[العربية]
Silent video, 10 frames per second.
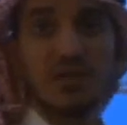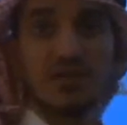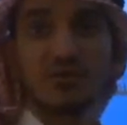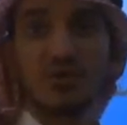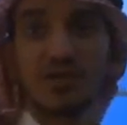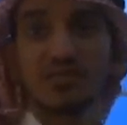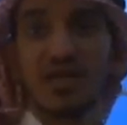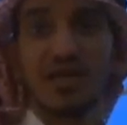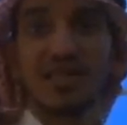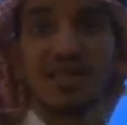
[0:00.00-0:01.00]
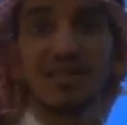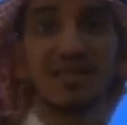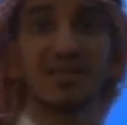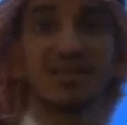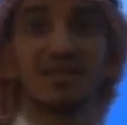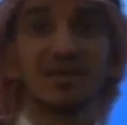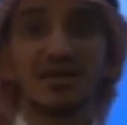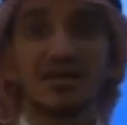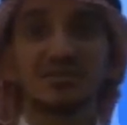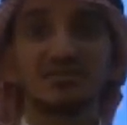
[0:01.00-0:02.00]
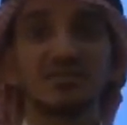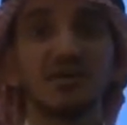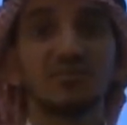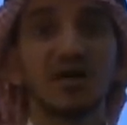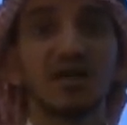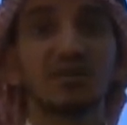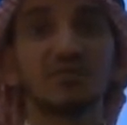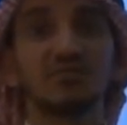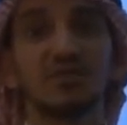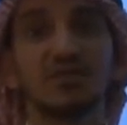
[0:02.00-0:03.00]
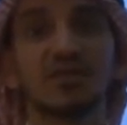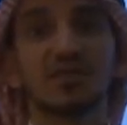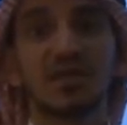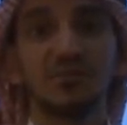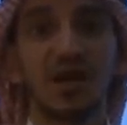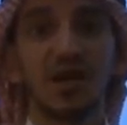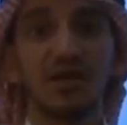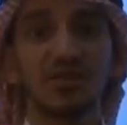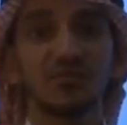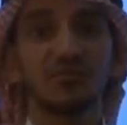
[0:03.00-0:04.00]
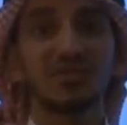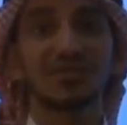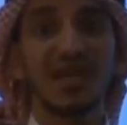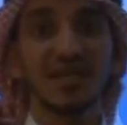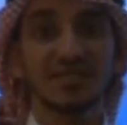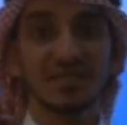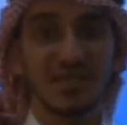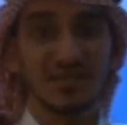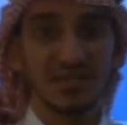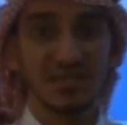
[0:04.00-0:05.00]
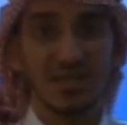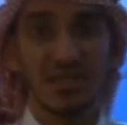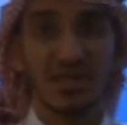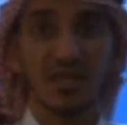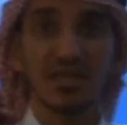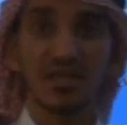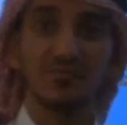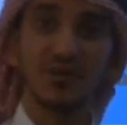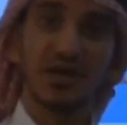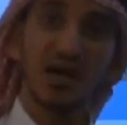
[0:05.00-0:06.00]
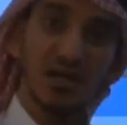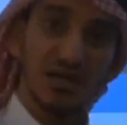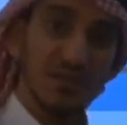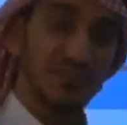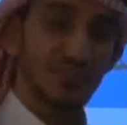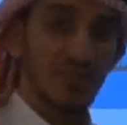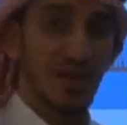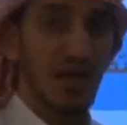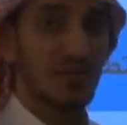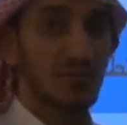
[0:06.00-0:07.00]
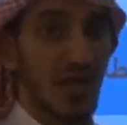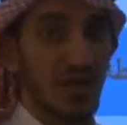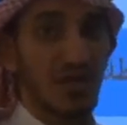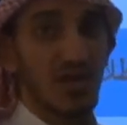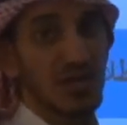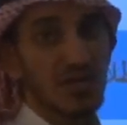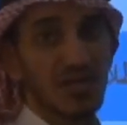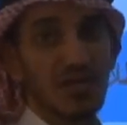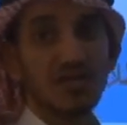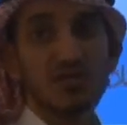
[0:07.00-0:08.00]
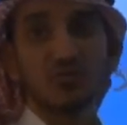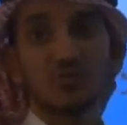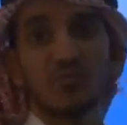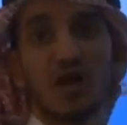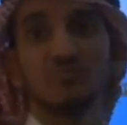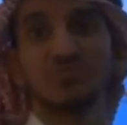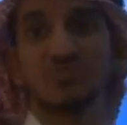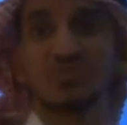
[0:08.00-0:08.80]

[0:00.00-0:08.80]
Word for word: الادوات اللي هي تبدا ايضا لك كباحث بتحديدك لمراحل البحث ذكرنا لكم امس في